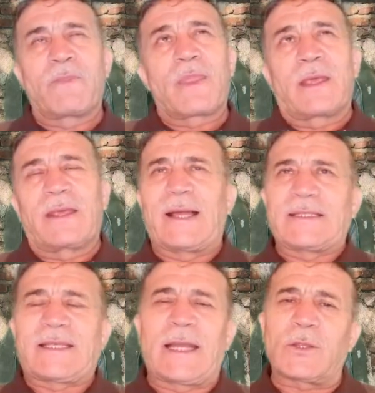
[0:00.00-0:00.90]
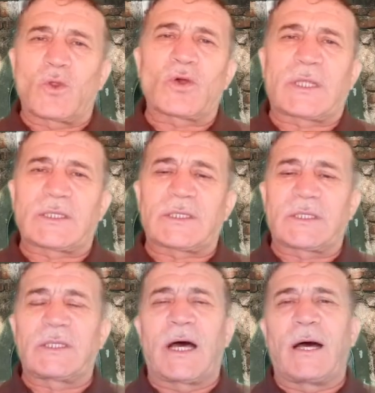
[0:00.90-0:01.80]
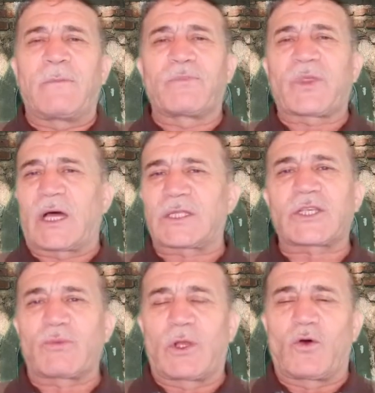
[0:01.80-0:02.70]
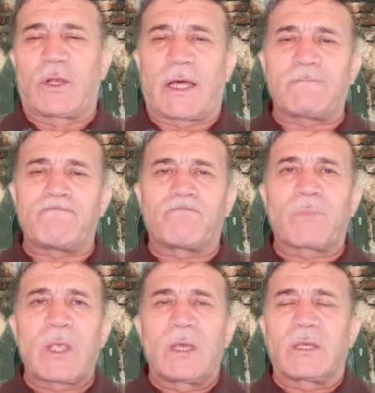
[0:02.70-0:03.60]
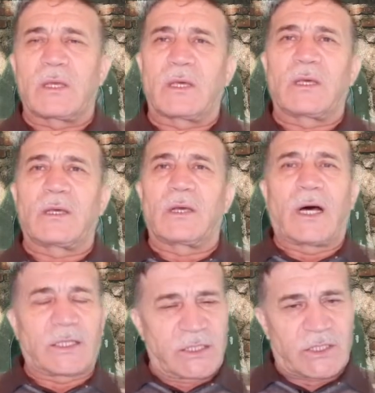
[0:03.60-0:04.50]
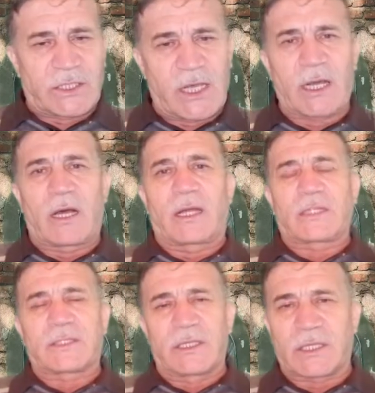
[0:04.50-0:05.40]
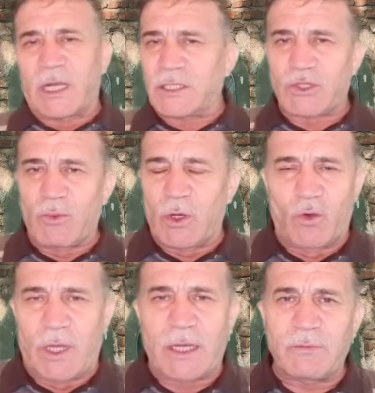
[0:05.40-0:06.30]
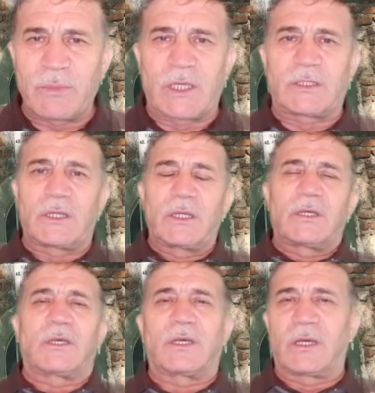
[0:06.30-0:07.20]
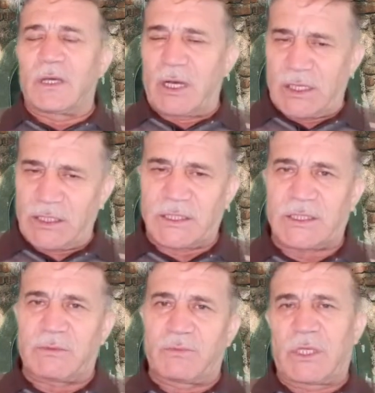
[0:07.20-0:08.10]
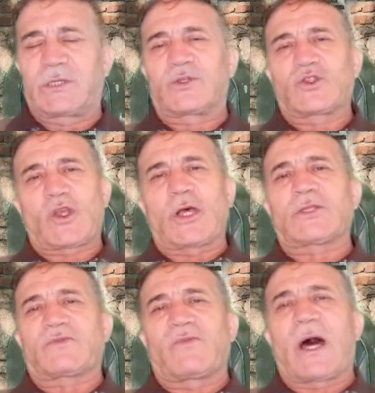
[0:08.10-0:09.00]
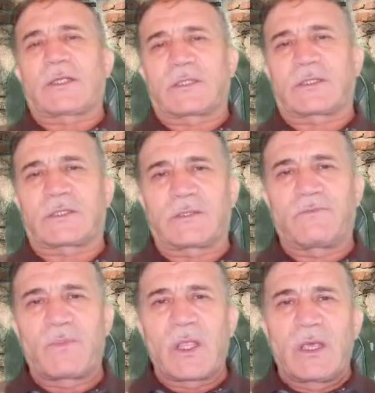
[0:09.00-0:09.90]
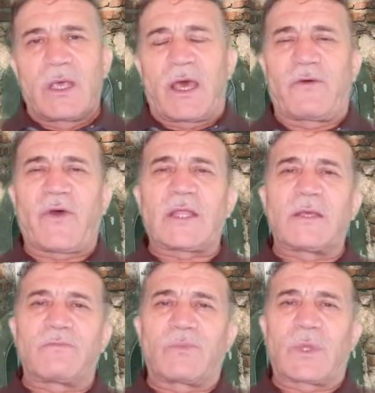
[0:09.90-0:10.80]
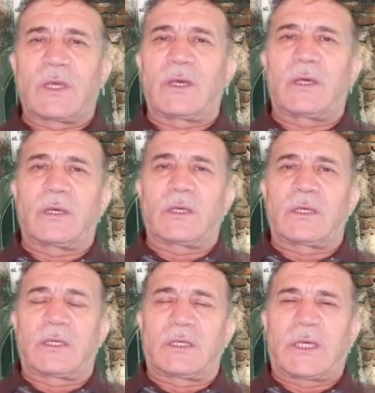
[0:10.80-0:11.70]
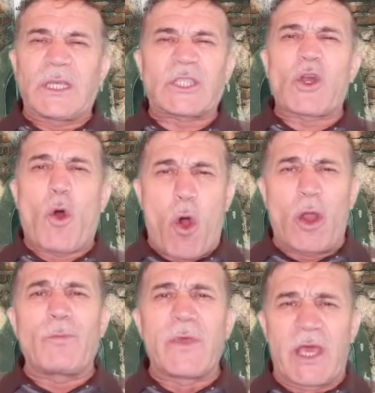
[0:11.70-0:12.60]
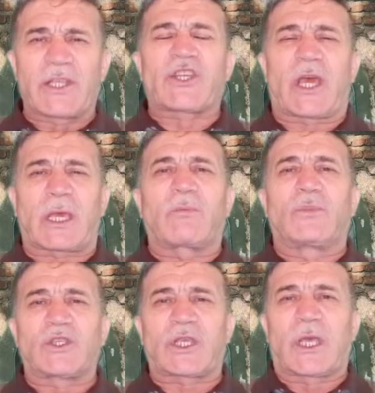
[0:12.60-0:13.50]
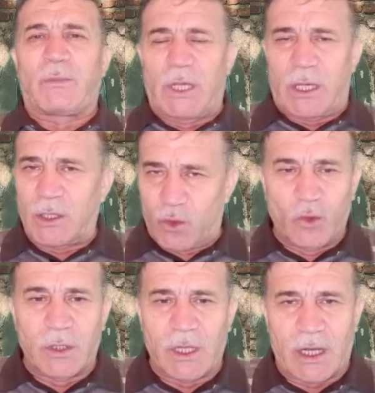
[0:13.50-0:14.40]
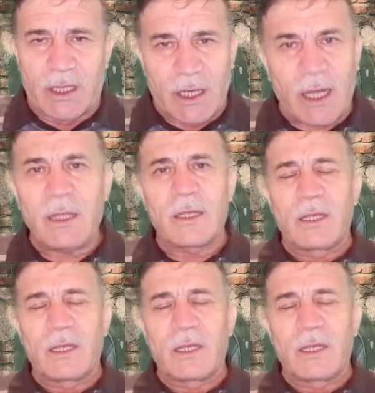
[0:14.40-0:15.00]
yani senet noktasında tartışmalı olan e, hadisçiler arasında tartışmalı olan bir e, hadis, bir söz vardır efendim e, hiç ölmeyecekmiş gibi dünyaya,